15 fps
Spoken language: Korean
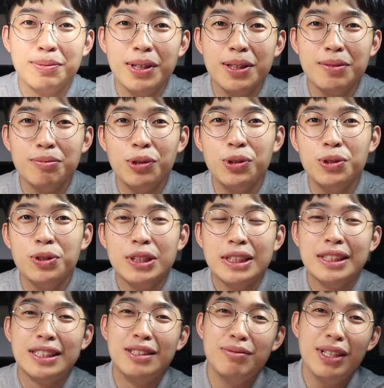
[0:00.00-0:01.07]
음악 뭐
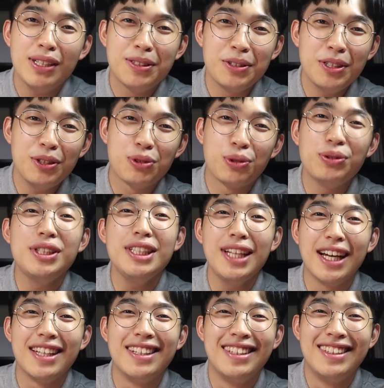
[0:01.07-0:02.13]
음악 그렇게 좋진
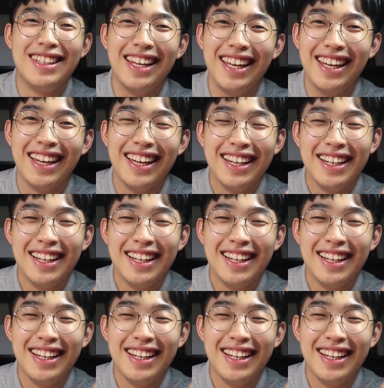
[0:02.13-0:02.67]
않은데